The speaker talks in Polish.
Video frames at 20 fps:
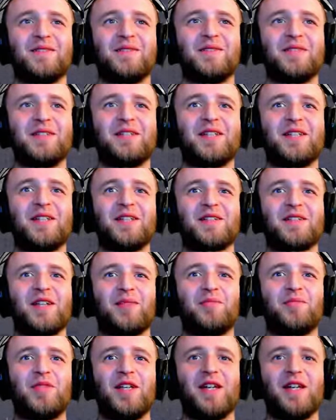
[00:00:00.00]

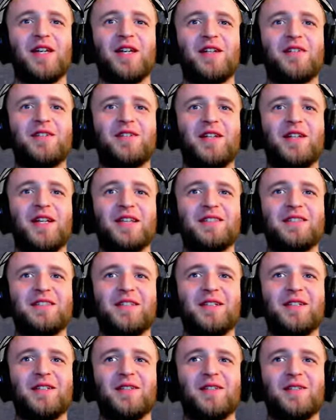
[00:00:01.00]
Wycieczka. Pierwszy raz
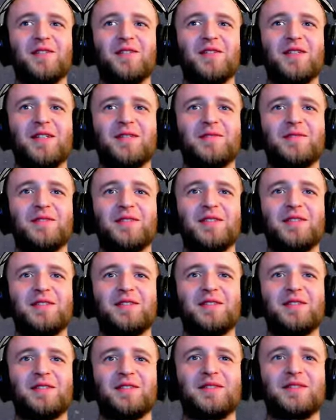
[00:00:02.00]
jadę rowerem w
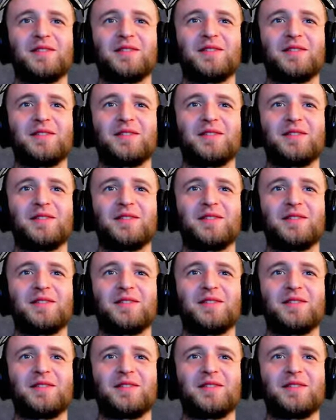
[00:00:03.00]
Daisy.